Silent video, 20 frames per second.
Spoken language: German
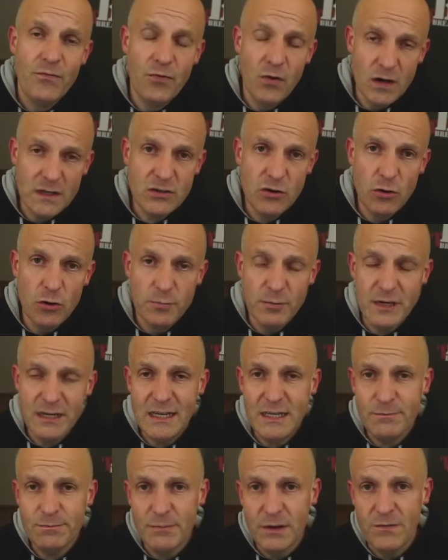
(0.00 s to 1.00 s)
Ford
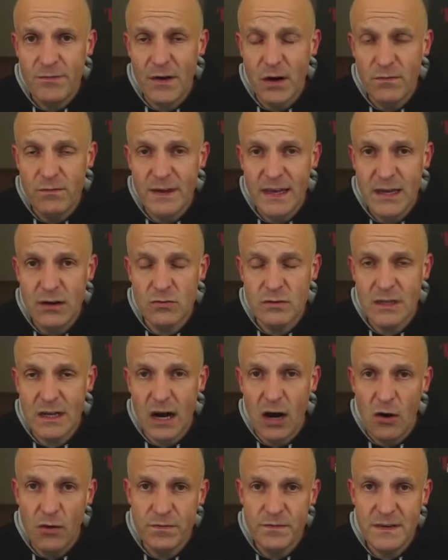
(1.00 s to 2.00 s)
kooperiert mit VW und
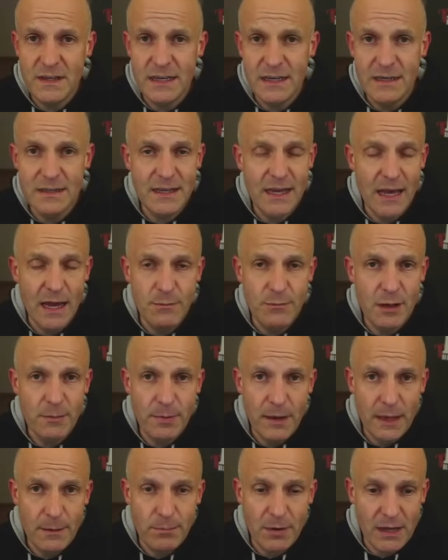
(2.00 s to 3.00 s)
kauft hier die
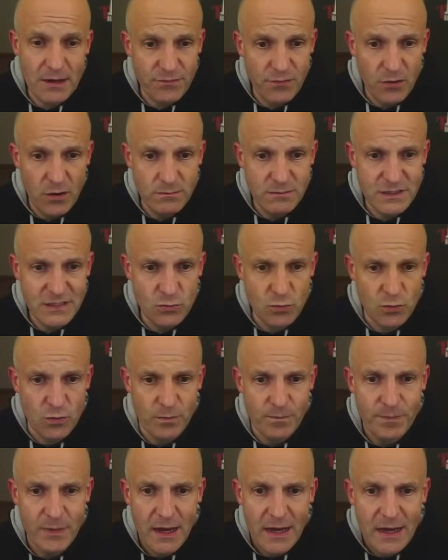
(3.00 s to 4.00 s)
MEB-Plattform
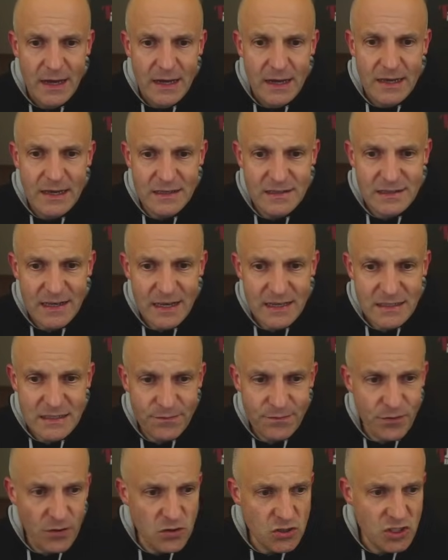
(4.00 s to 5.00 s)
zu. In das
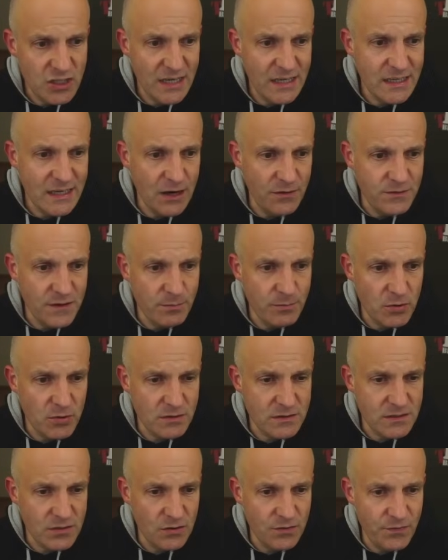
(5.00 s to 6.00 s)
erste vollständig auf die
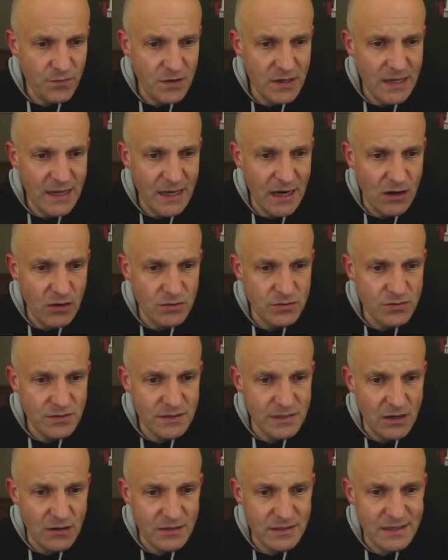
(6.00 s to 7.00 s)
Produktion von
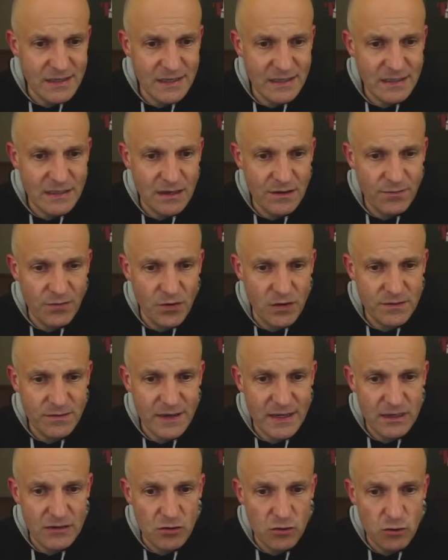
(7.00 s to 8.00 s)
E-Autos ausgerichtete
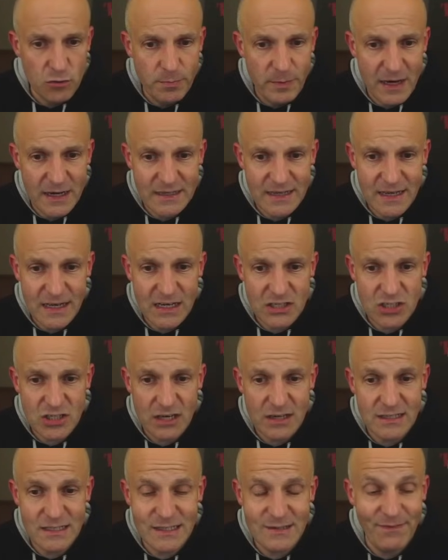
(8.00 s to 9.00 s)
Fordwerk in Europa hat der
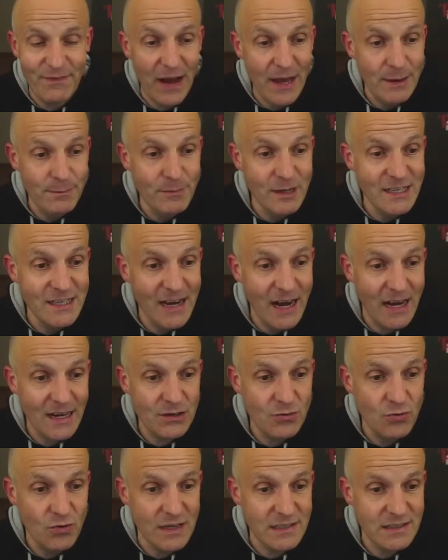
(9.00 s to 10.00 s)
Hersteller 2
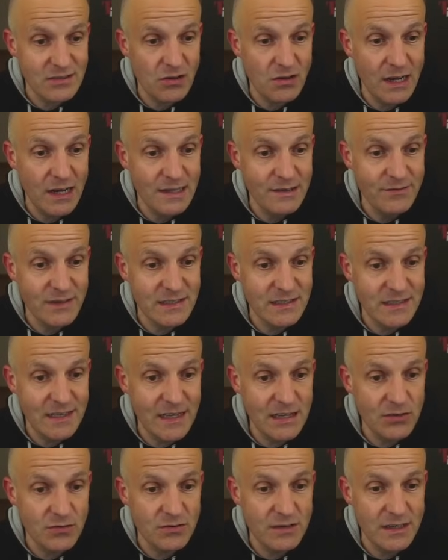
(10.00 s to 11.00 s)
Milliarden US-Dollar
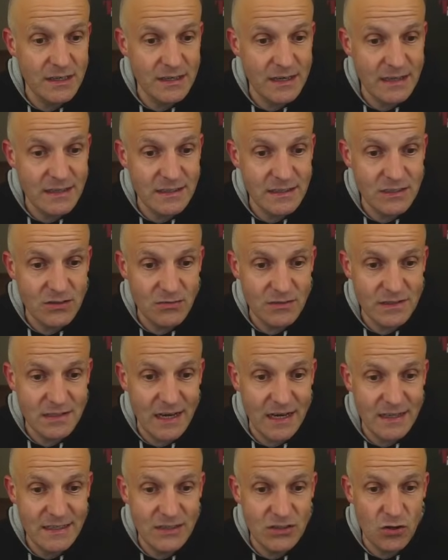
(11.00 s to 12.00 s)
investiert und den
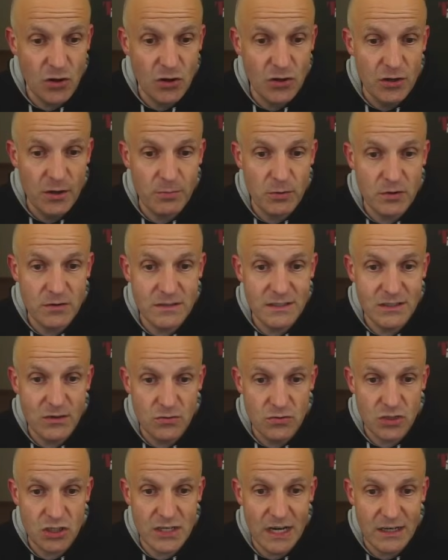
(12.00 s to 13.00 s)
traditionsreichen Kölner
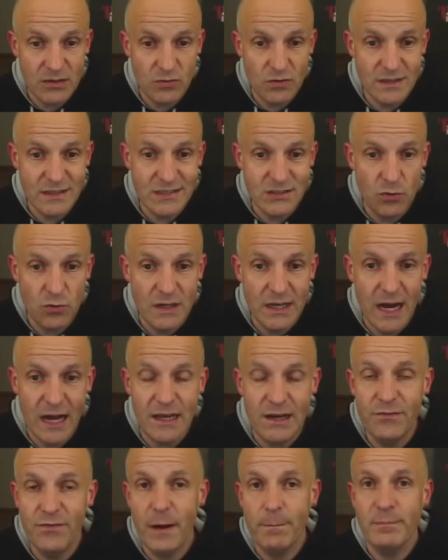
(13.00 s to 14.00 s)
Produktionsstandort so in
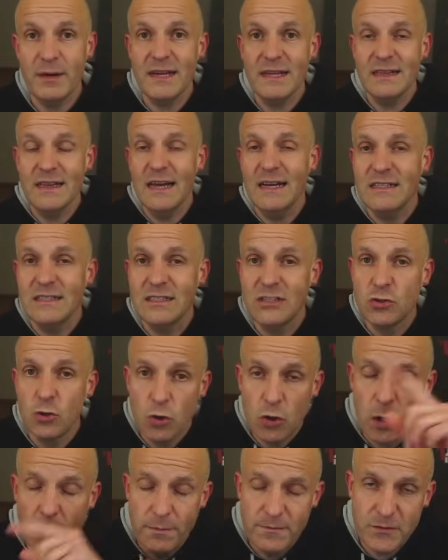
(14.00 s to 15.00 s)
eine Fabrik der
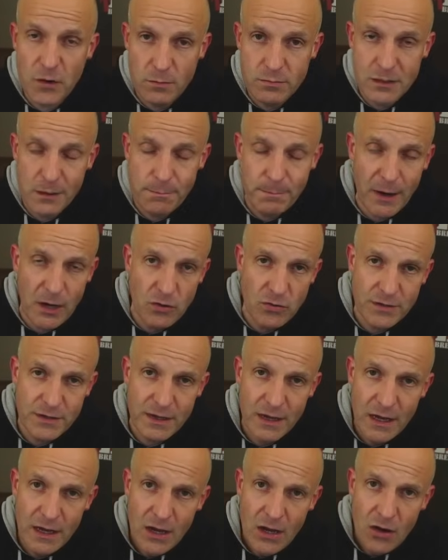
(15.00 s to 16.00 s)
Zukunft umgebaut.